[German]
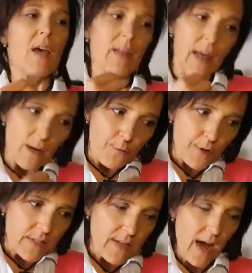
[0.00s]
deinen
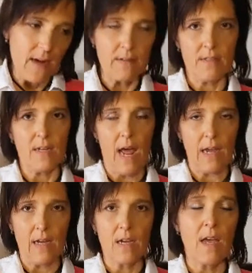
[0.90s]

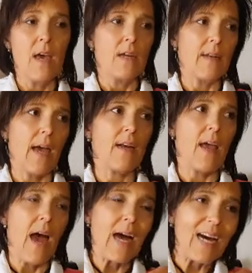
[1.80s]
Versagensgedanken,
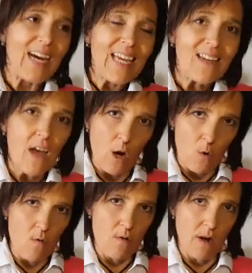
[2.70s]
deine
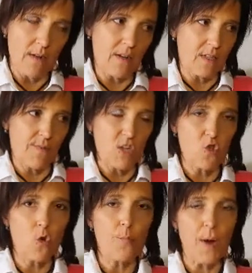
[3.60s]
Erinnerung an das, was
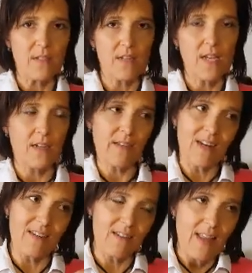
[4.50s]
schon passiert ist,
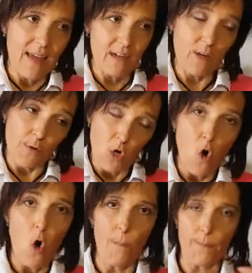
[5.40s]
an das Negative
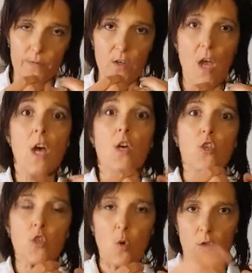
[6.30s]
kommt,
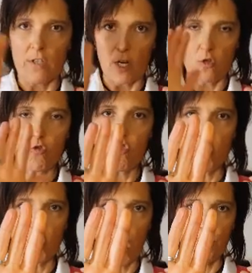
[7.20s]
so sagst du
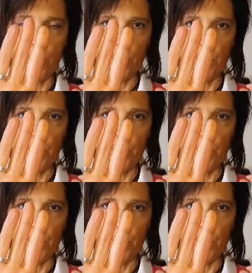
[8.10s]
Stopp,